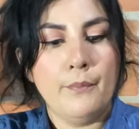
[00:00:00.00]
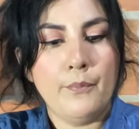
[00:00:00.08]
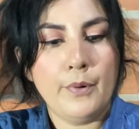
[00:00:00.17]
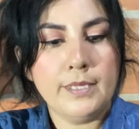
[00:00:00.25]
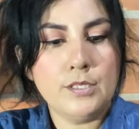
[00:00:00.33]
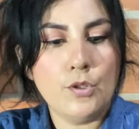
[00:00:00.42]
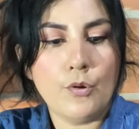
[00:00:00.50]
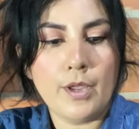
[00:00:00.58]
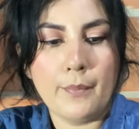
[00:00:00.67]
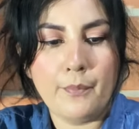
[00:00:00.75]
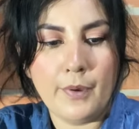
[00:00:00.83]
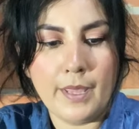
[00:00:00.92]
pues lo
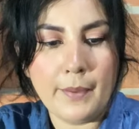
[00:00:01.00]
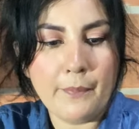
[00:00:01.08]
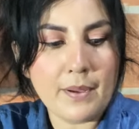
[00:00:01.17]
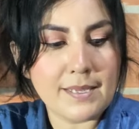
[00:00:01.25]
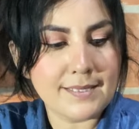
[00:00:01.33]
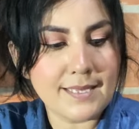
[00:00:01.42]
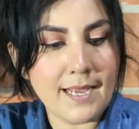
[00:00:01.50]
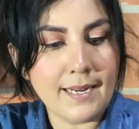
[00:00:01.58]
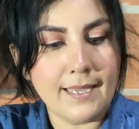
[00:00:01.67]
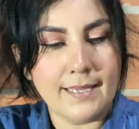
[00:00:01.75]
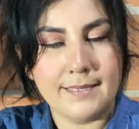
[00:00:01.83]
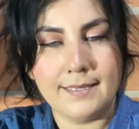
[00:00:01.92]
que puede pasar
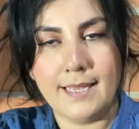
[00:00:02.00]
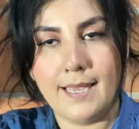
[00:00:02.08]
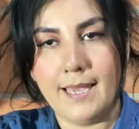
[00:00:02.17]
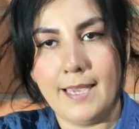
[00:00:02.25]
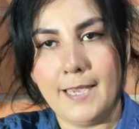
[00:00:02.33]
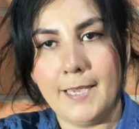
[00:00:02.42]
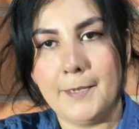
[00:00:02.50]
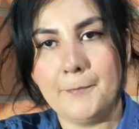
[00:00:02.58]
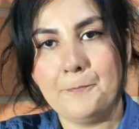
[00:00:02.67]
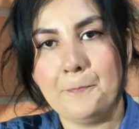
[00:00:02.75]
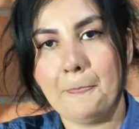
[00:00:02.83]
es que